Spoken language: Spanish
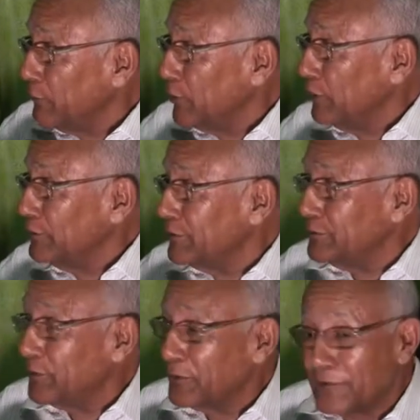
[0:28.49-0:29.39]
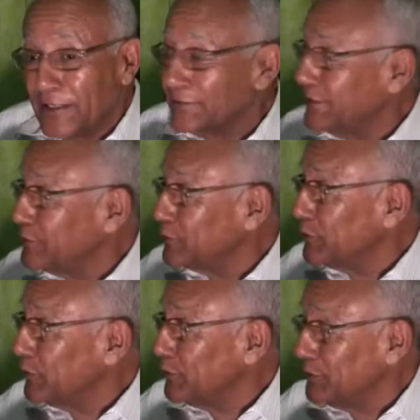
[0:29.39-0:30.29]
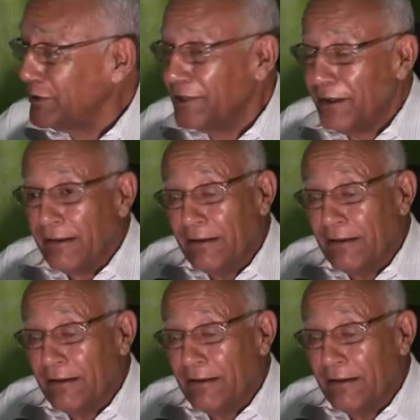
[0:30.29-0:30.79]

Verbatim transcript: por donde yo transito todos los días,